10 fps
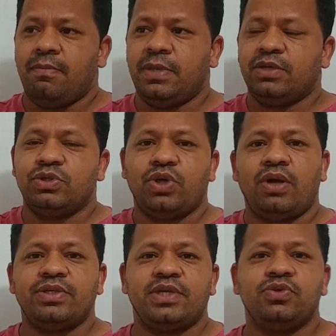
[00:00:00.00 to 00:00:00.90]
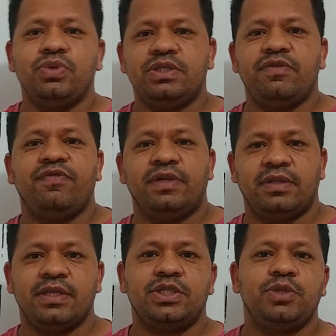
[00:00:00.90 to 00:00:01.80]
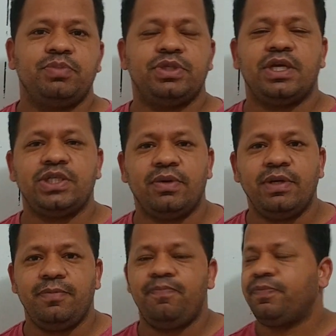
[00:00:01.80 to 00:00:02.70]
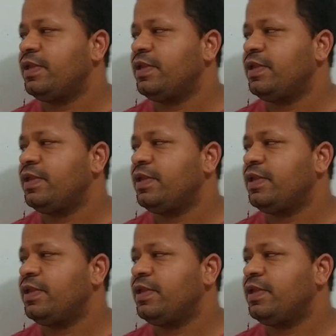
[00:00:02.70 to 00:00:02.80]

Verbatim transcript: meninos de olhos azuis, enfim, desse tipo de questão aí.